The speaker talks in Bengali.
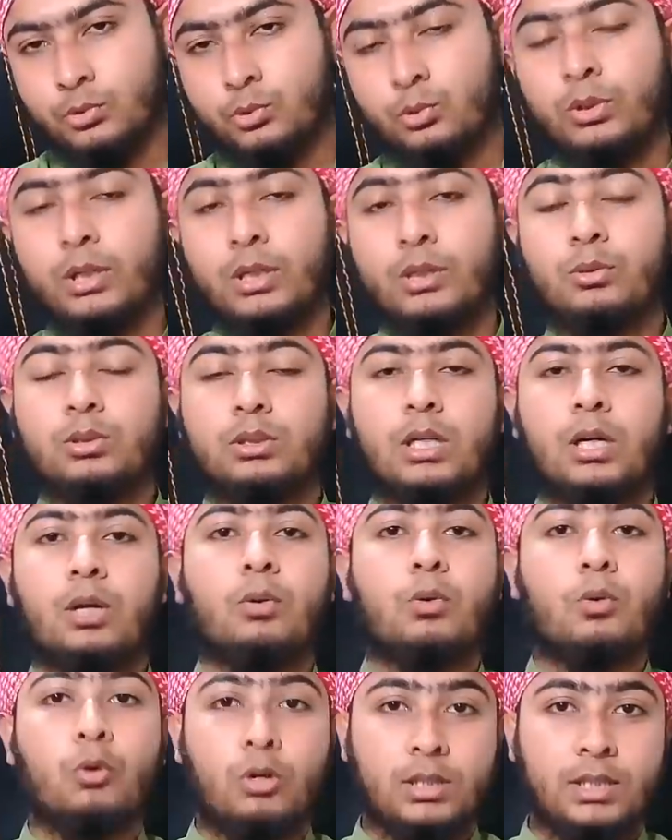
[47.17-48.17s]
দূরে কোথাও
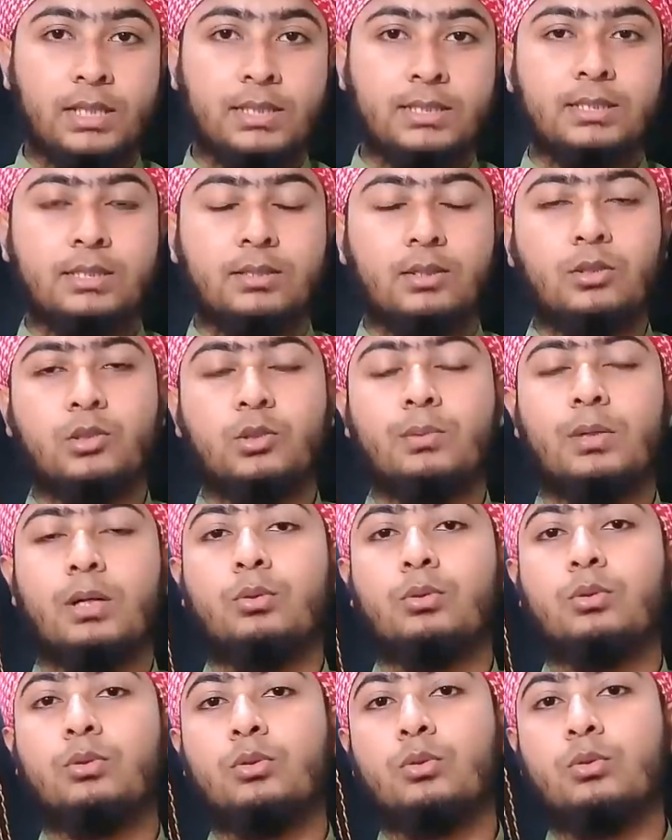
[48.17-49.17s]
কলেজ অথবা
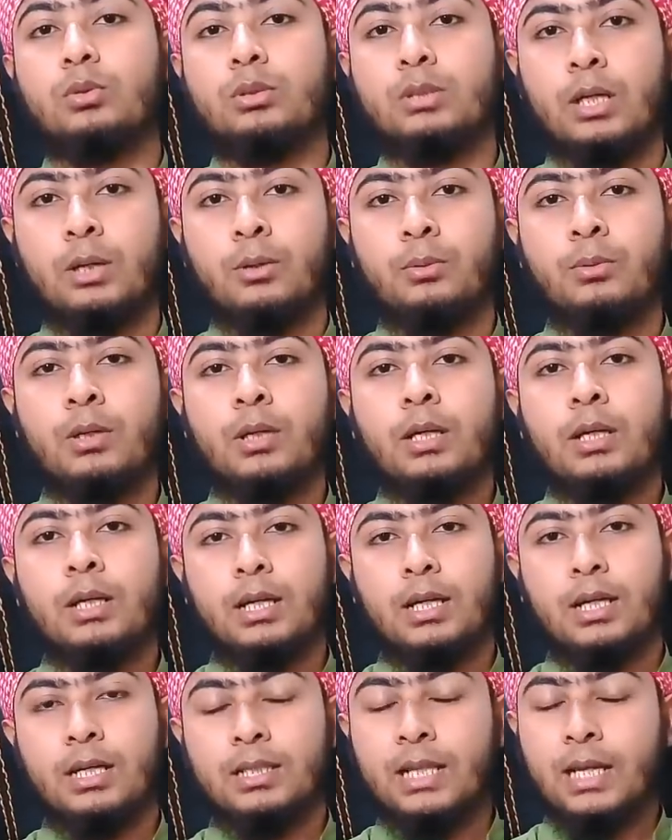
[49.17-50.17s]
অন্য কোথাও
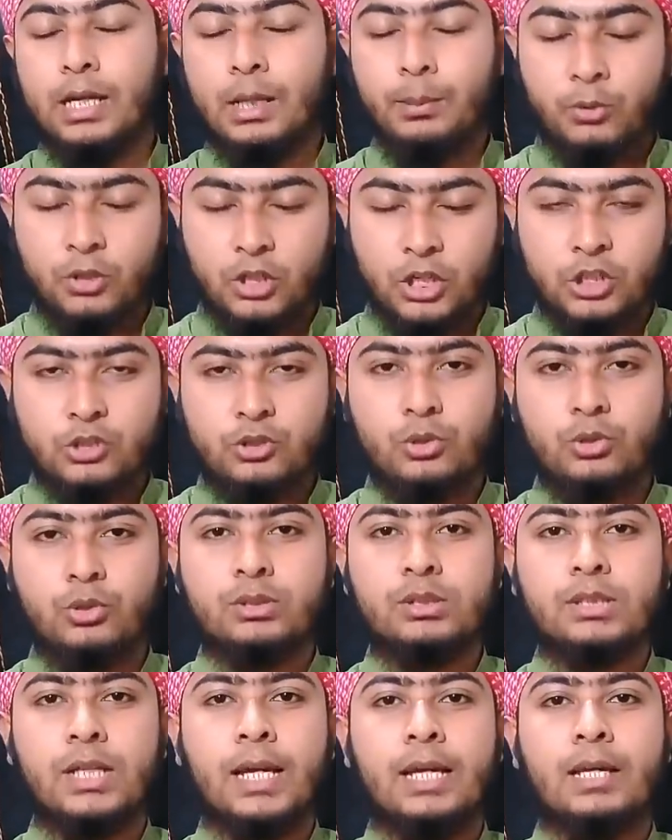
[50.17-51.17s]
লেখাপড়ার জন্য
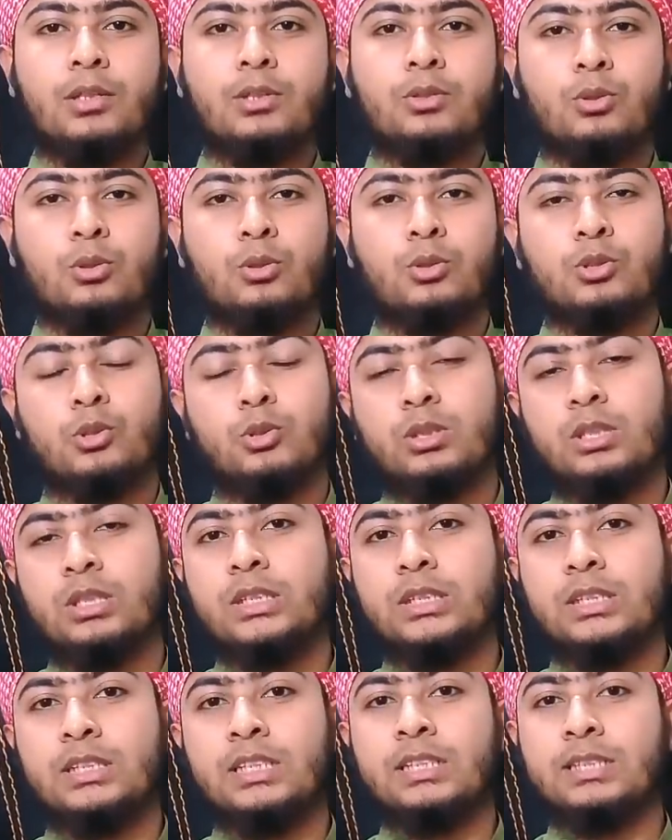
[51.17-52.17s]
যায় তো যদি
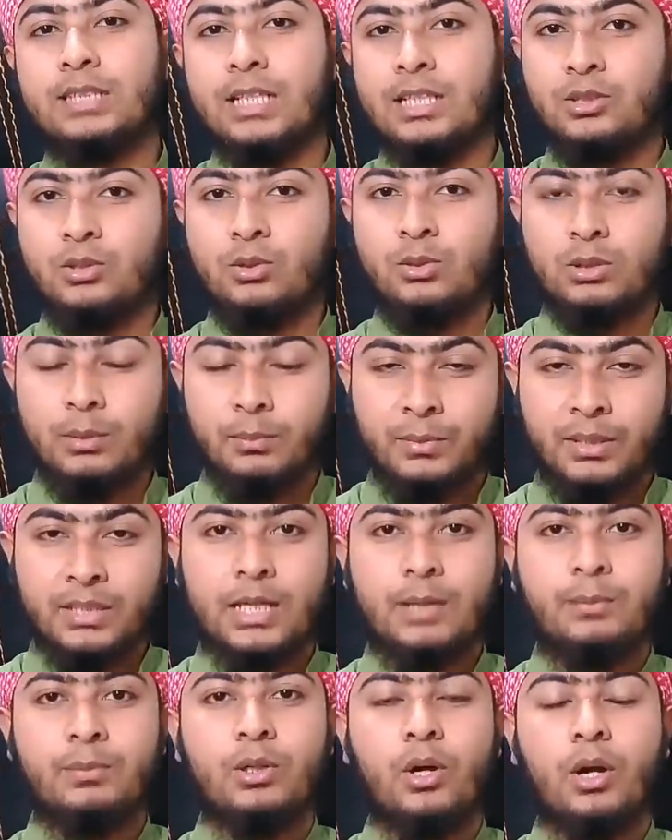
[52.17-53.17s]
সে ছাত্রটা
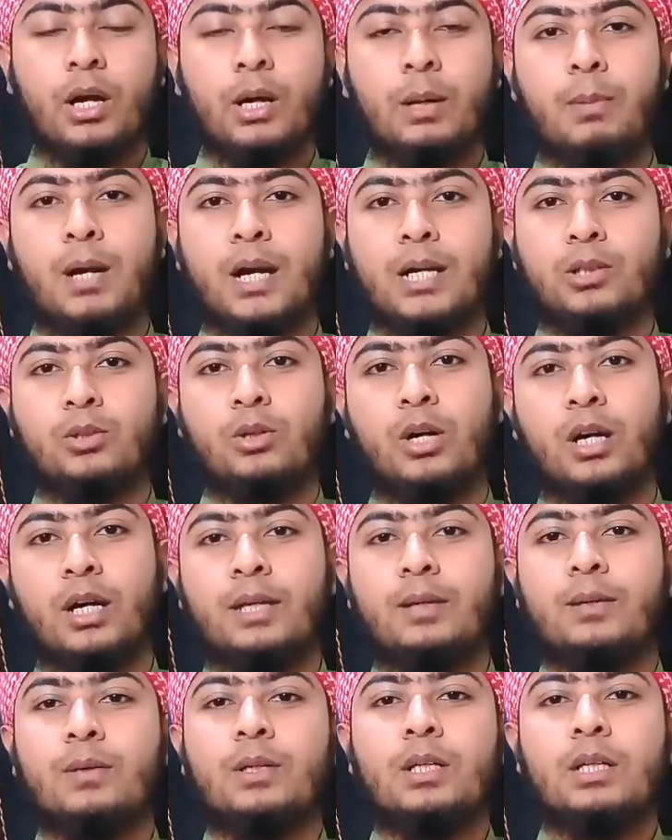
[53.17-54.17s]
মেধাবী হয় ভালো
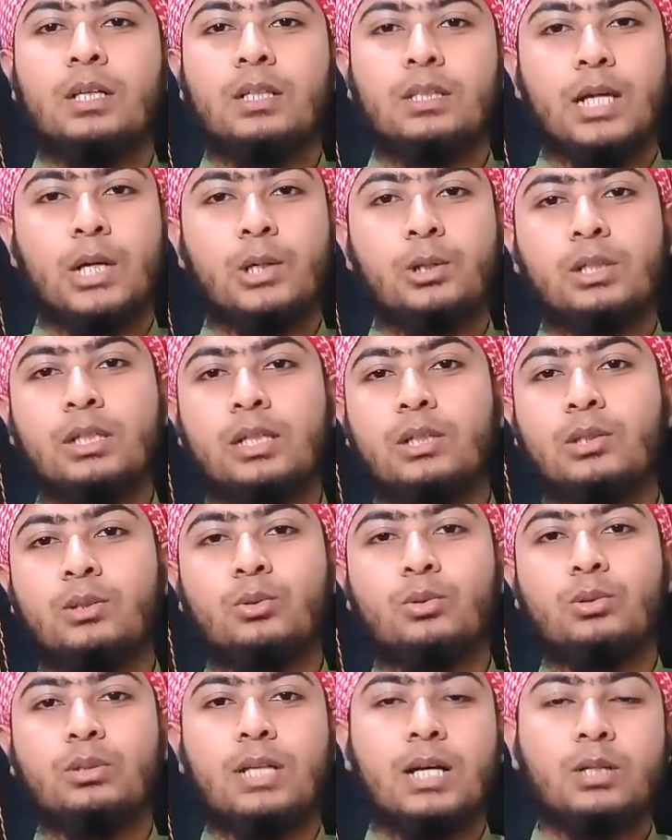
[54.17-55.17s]
হয় তাহলে
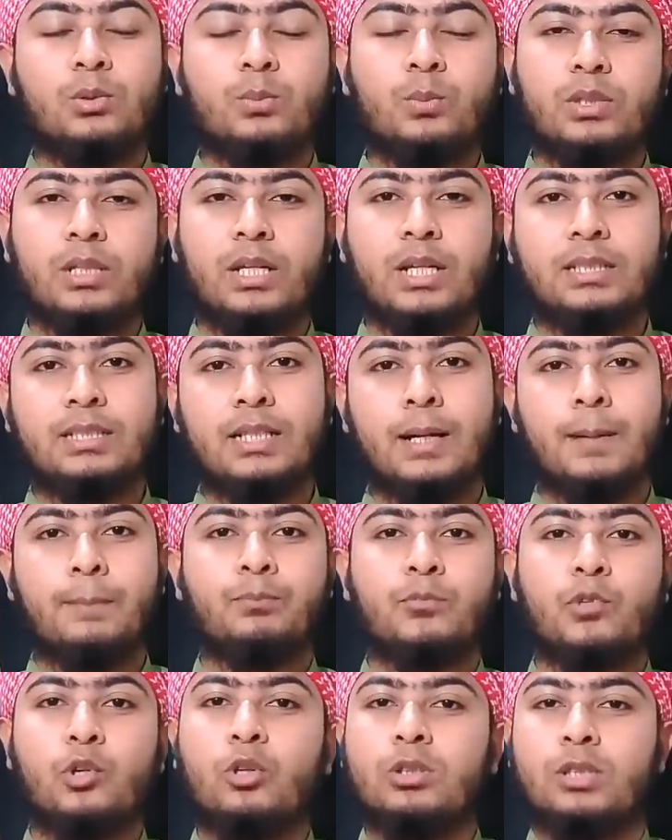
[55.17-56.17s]
কিন্তু তার উপরে একটা
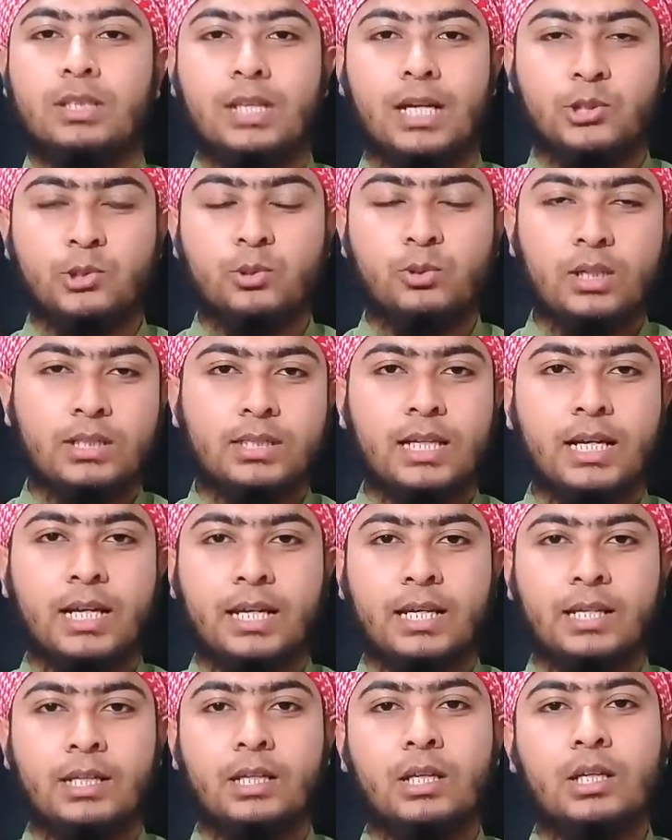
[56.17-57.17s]
ক্ষতির আশঙ্কা
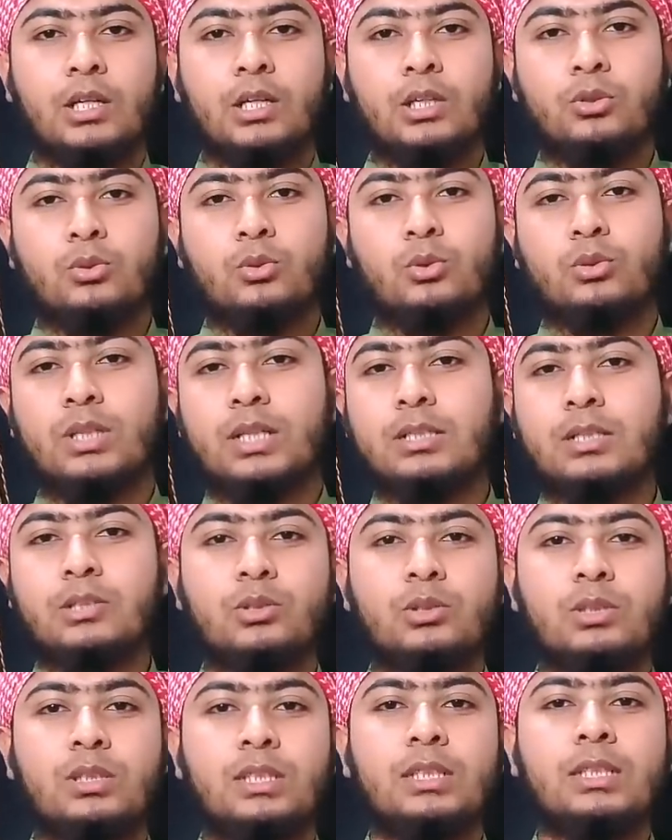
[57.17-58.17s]
থাকে তো তারা
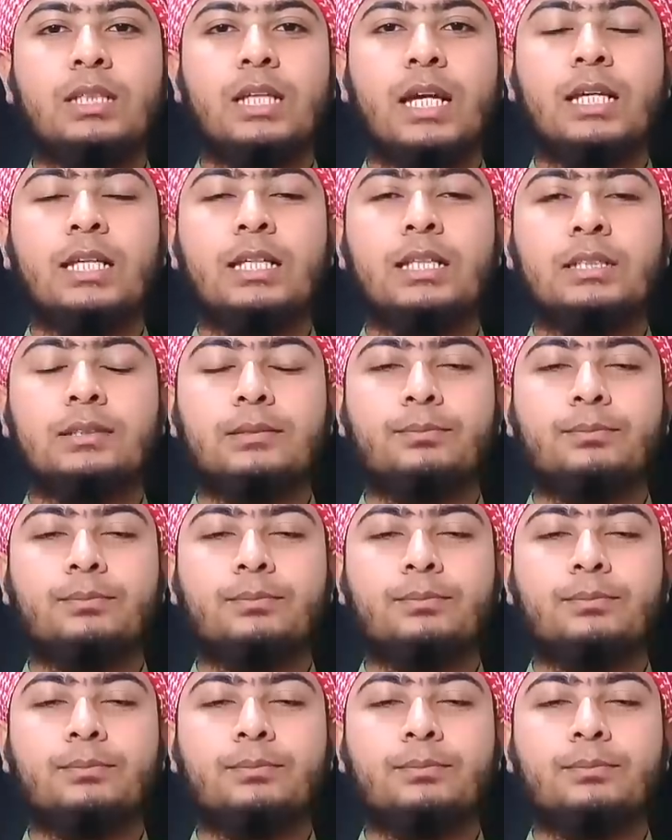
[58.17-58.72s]
যদি এই